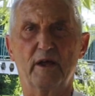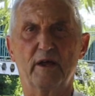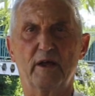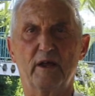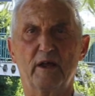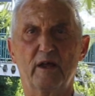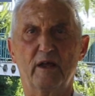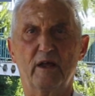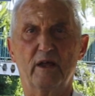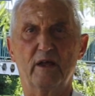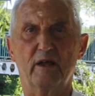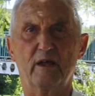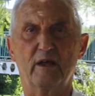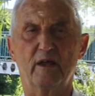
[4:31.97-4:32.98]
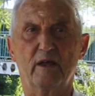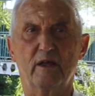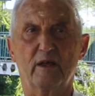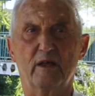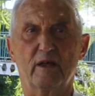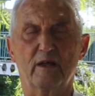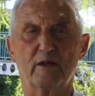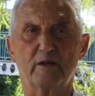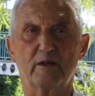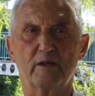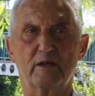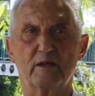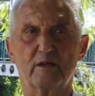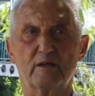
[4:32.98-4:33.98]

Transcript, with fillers: eh,